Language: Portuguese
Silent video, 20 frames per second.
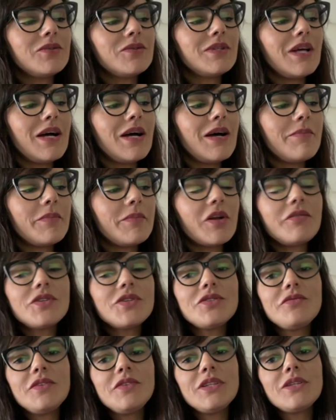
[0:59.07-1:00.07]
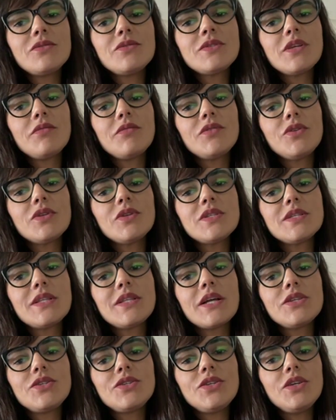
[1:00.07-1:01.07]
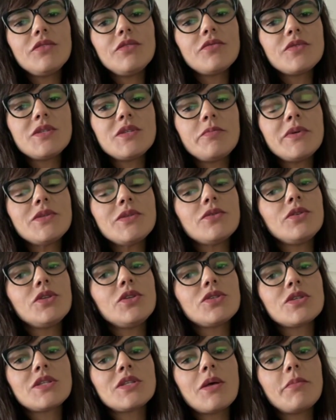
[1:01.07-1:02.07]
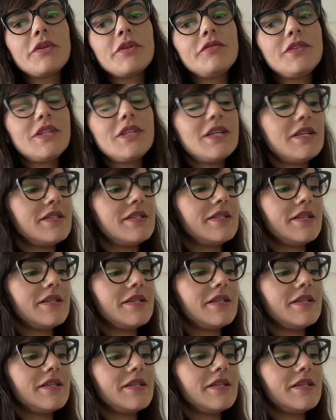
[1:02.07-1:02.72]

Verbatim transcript: da prova de vida dos servidores nativos e pensionistas da Previdência.